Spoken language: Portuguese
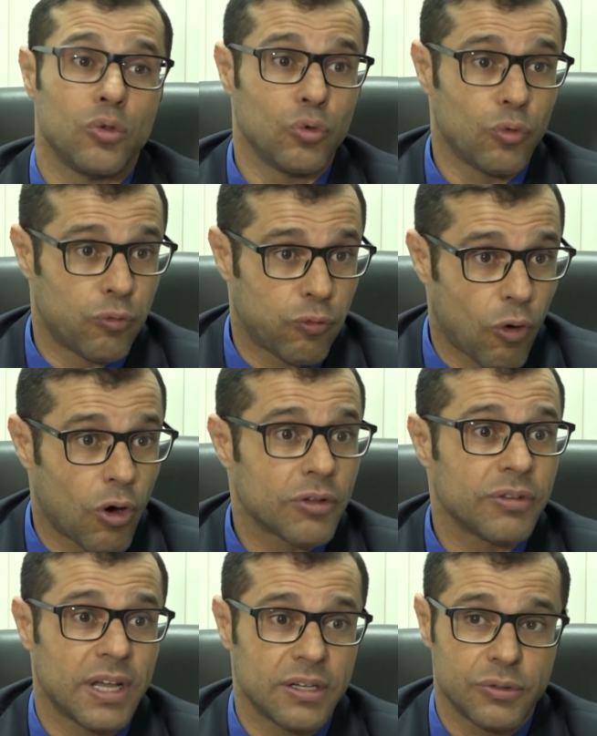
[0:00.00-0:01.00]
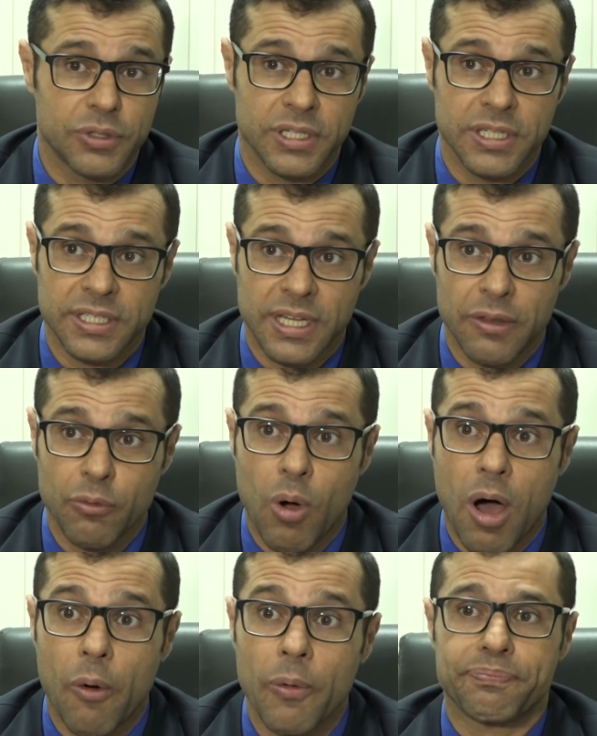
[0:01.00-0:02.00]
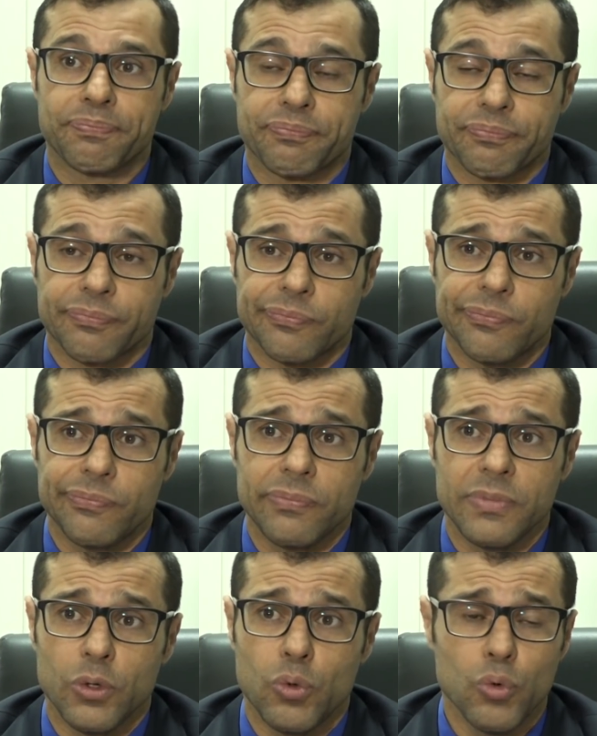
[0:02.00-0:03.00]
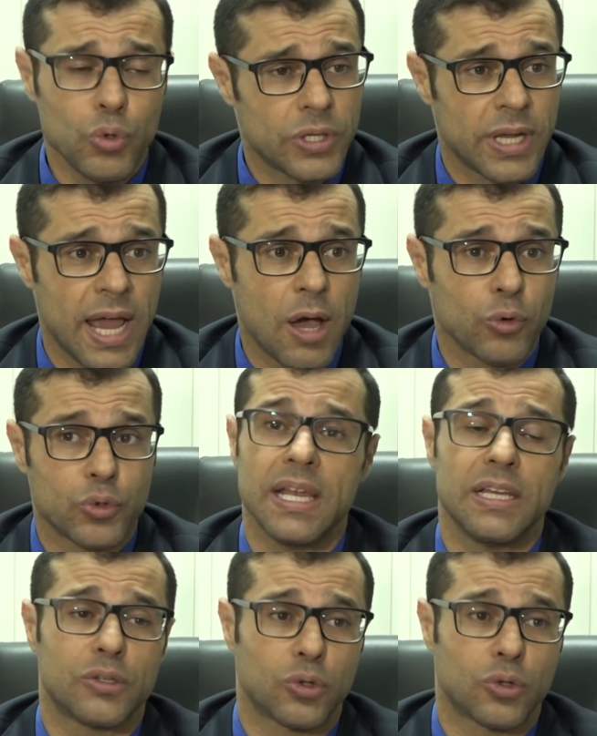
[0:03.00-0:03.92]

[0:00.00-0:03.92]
no Fórum da Justiça Estadual. Os réus, eles